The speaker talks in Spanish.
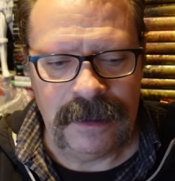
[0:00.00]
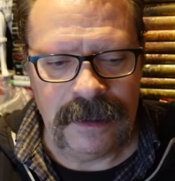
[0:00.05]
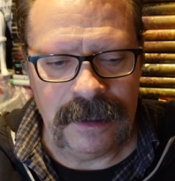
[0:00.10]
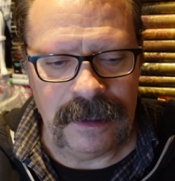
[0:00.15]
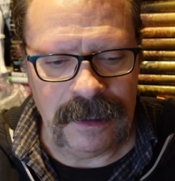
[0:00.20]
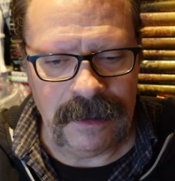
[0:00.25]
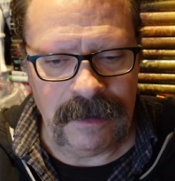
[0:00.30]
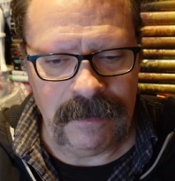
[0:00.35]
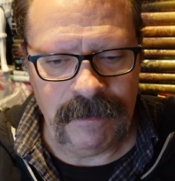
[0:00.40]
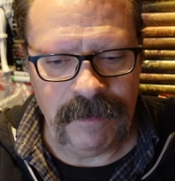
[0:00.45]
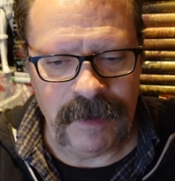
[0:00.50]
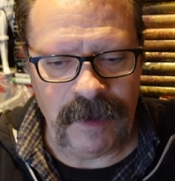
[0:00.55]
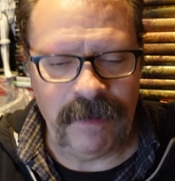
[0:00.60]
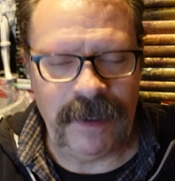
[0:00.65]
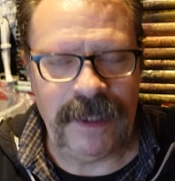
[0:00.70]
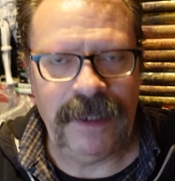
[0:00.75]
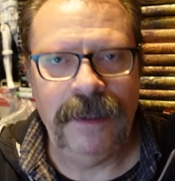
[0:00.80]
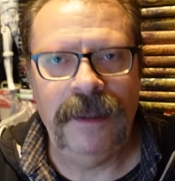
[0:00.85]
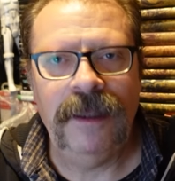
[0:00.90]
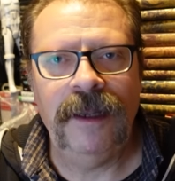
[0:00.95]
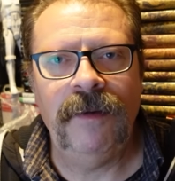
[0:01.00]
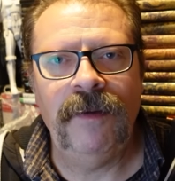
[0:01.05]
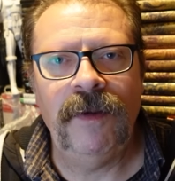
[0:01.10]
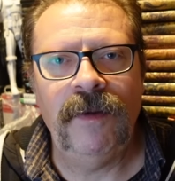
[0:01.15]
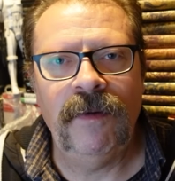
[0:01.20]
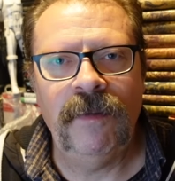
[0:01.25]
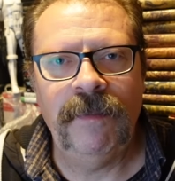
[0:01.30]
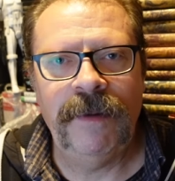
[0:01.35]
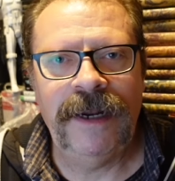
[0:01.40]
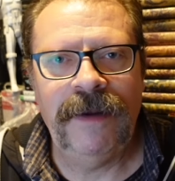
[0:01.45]
de permanecer
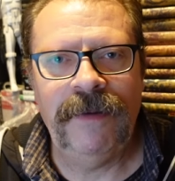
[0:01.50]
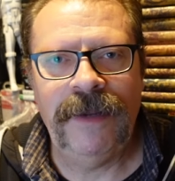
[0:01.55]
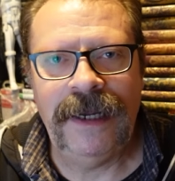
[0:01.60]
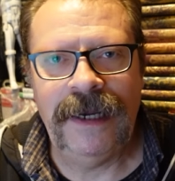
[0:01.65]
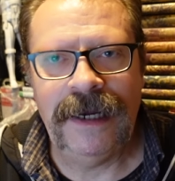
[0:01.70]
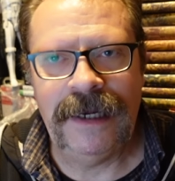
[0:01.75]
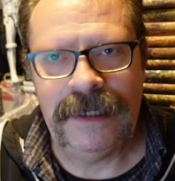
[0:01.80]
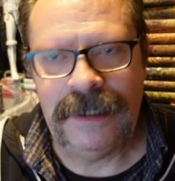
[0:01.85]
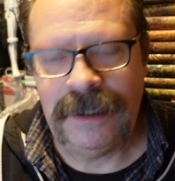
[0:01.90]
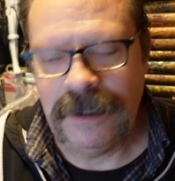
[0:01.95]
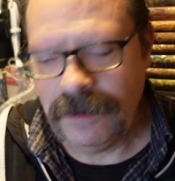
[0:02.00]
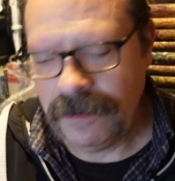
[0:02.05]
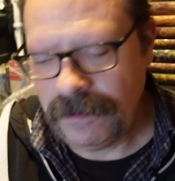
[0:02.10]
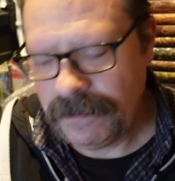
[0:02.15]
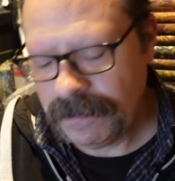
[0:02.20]
vivo para vengarse.